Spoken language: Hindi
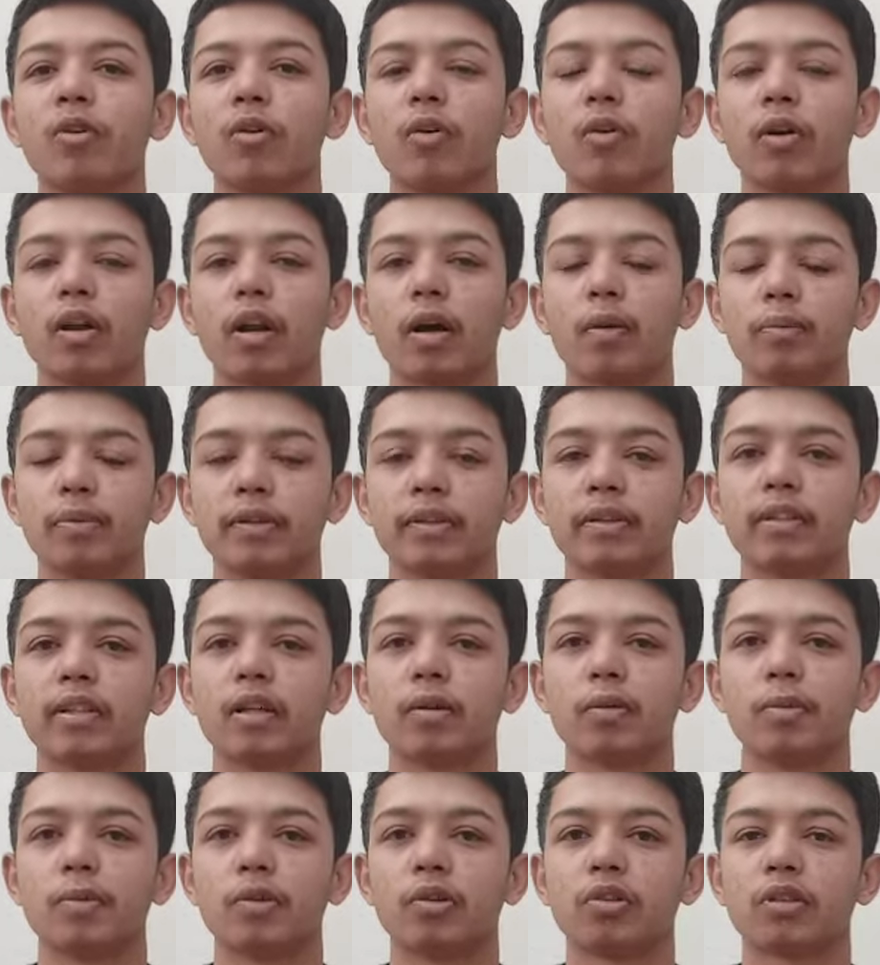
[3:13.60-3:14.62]
और आप इससे भी
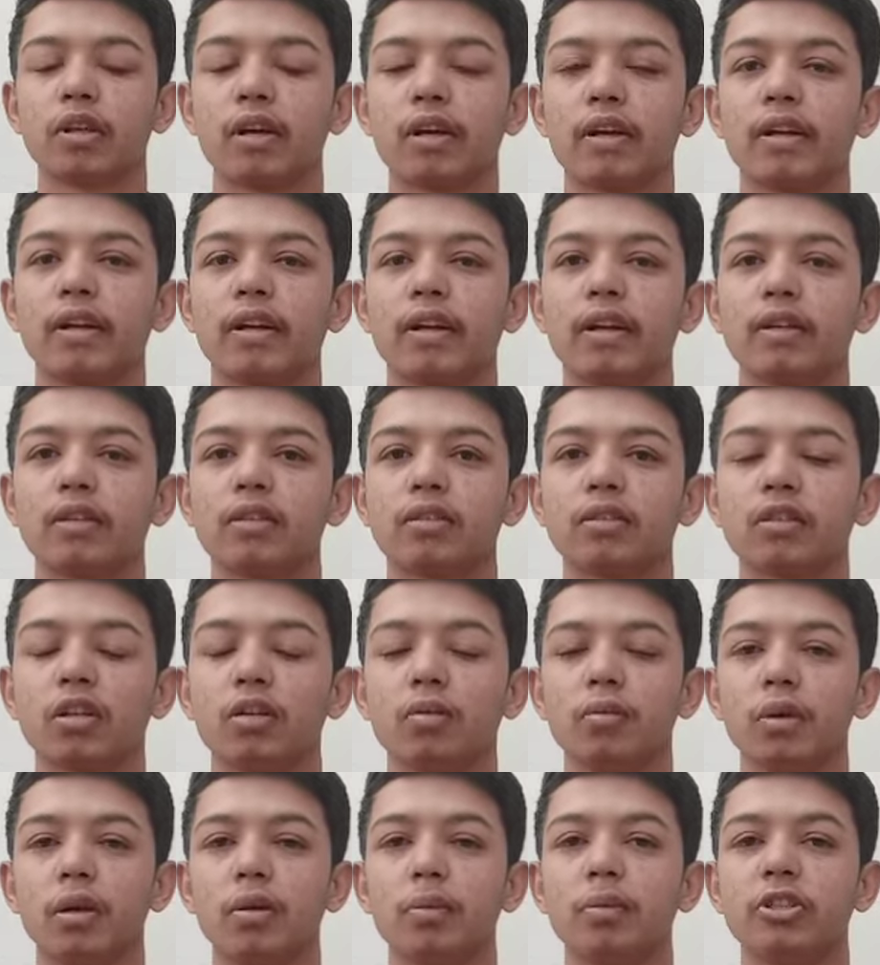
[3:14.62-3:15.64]
बहुत अर्निंग कर सकते
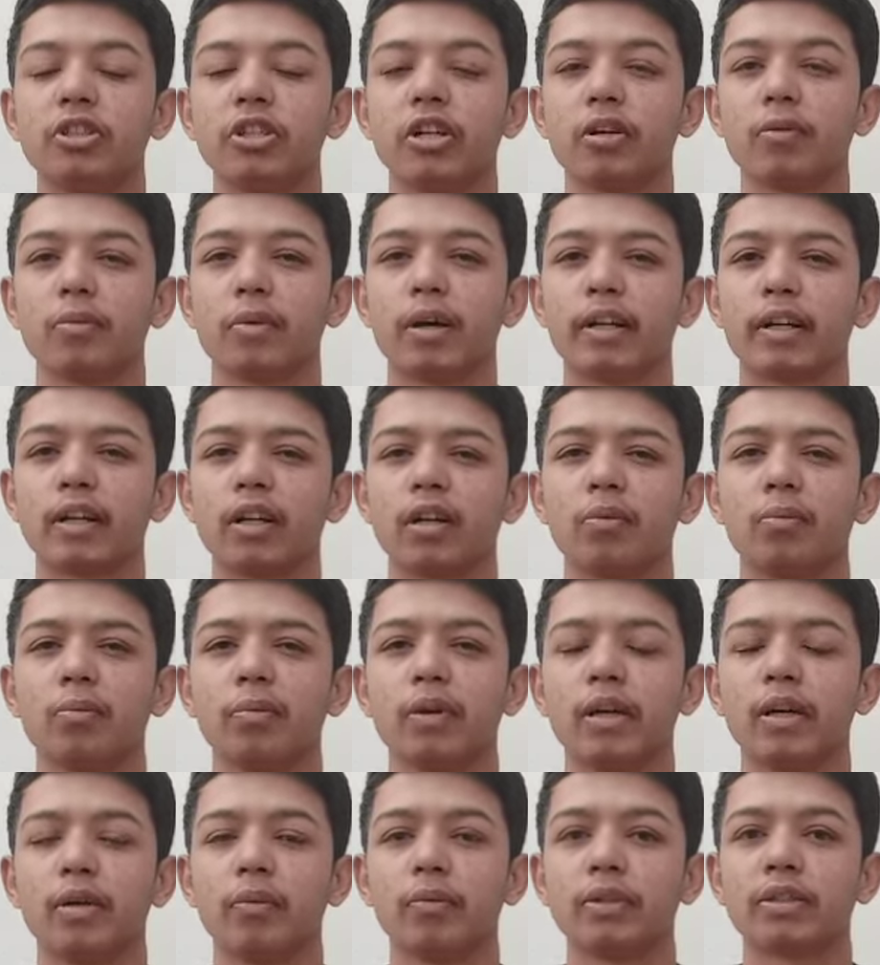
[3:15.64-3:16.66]
मैं भी शेयर मार्केट
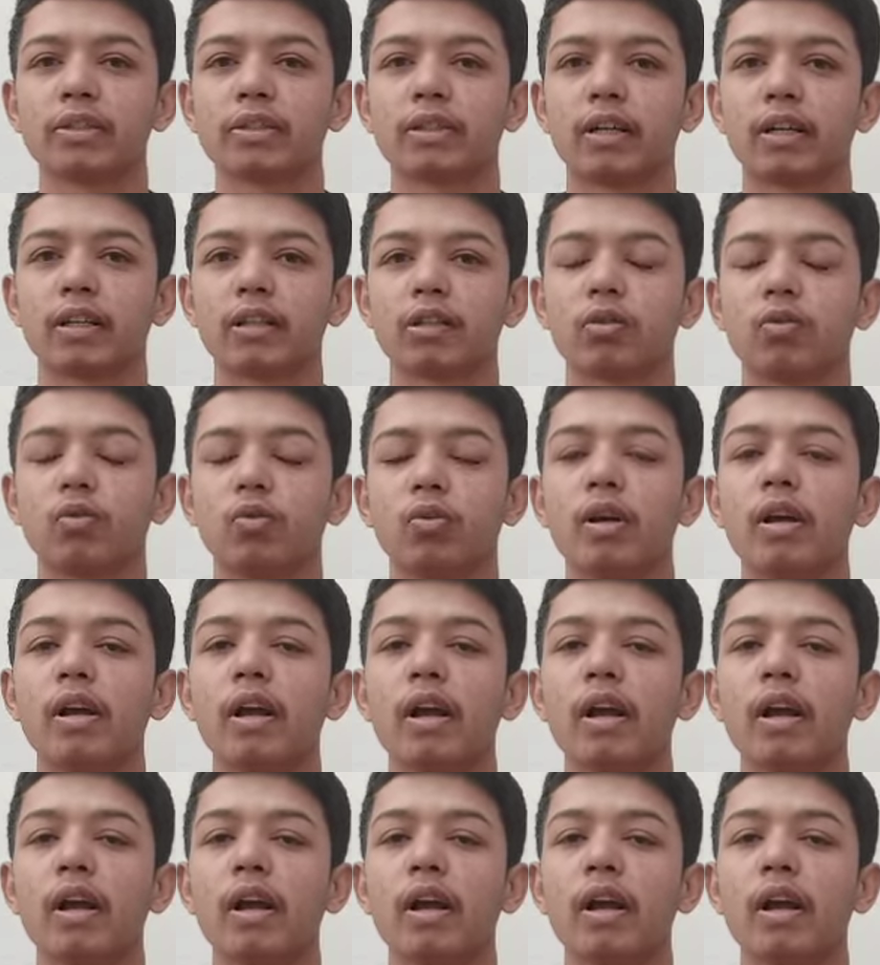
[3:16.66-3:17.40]
में इन्वेस्ट करता हूँ